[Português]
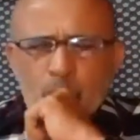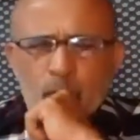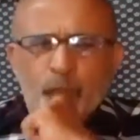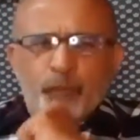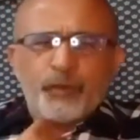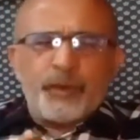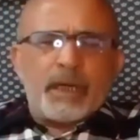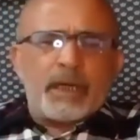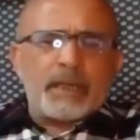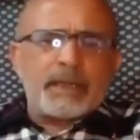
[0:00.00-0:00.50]
no
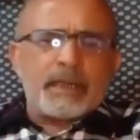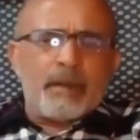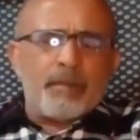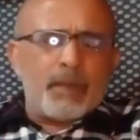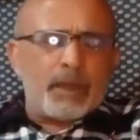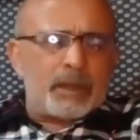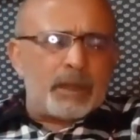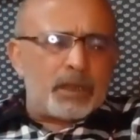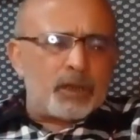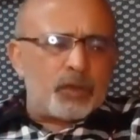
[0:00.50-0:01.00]

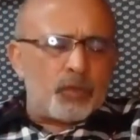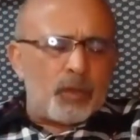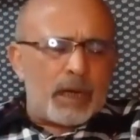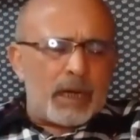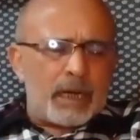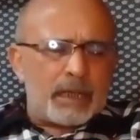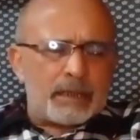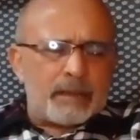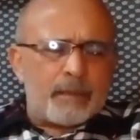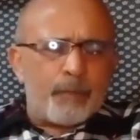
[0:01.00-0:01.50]
financiamento da
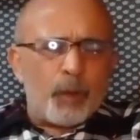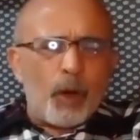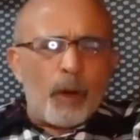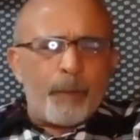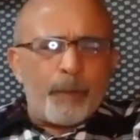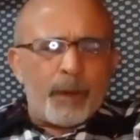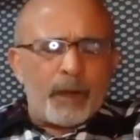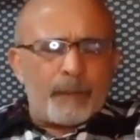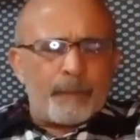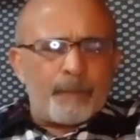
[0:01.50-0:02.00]
sua casa
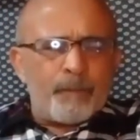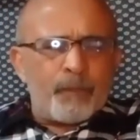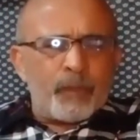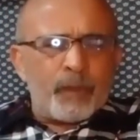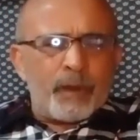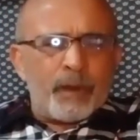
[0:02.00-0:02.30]
própria,